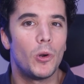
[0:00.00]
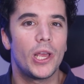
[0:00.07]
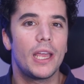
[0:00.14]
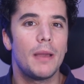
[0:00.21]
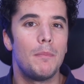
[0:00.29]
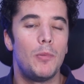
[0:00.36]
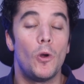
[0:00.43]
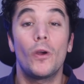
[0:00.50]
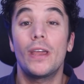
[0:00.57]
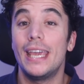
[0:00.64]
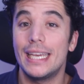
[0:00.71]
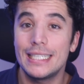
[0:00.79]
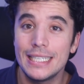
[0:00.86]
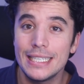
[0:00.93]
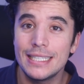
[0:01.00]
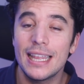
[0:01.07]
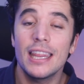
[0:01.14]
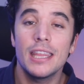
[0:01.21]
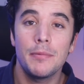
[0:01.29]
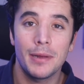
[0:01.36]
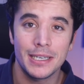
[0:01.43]
Por ejemplo, que exista
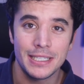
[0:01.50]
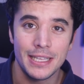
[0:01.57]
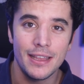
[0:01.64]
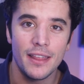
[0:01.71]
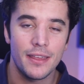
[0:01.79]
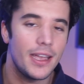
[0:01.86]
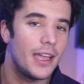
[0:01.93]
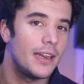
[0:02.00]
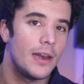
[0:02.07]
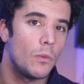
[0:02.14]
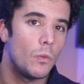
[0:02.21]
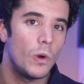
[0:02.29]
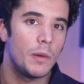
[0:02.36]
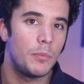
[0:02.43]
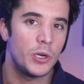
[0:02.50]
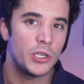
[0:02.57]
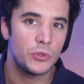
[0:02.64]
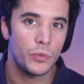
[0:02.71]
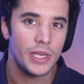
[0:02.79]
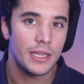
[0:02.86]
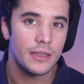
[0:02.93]
diversidad en el cuerpo
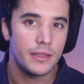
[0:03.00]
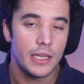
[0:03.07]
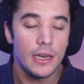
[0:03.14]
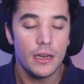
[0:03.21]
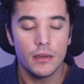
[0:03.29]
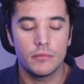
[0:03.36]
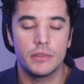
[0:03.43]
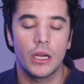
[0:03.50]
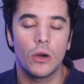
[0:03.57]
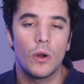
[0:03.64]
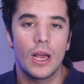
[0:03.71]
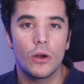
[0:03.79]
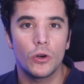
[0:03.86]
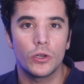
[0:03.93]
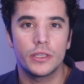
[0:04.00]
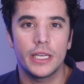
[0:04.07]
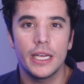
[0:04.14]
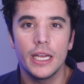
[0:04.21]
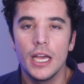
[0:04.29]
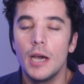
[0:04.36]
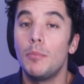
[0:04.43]
estudiantil, dijo la
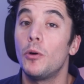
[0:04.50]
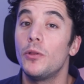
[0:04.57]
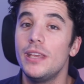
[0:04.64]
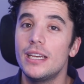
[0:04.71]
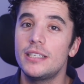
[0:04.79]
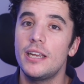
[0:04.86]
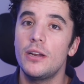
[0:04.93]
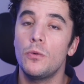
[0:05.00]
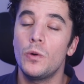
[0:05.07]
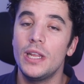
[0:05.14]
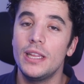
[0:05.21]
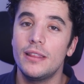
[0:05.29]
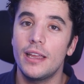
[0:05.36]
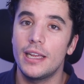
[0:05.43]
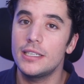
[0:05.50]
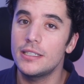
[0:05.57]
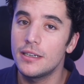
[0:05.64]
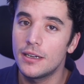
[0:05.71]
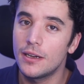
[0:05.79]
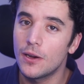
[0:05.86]
Corte, podía ser un interés